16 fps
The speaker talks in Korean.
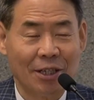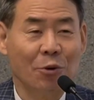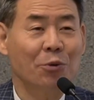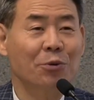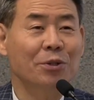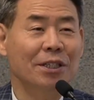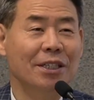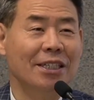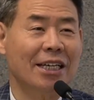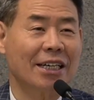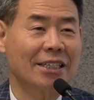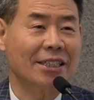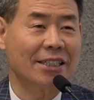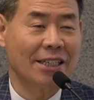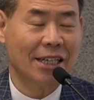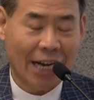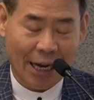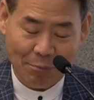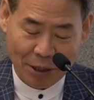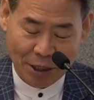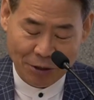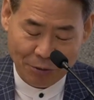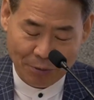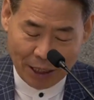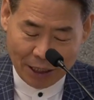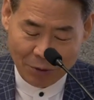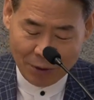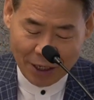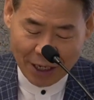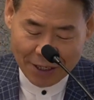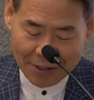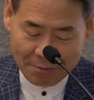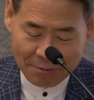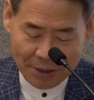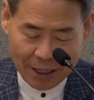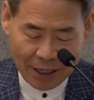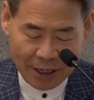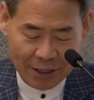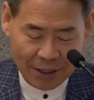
오늘 이야기를 함께 좀 하도록 하겠습니다.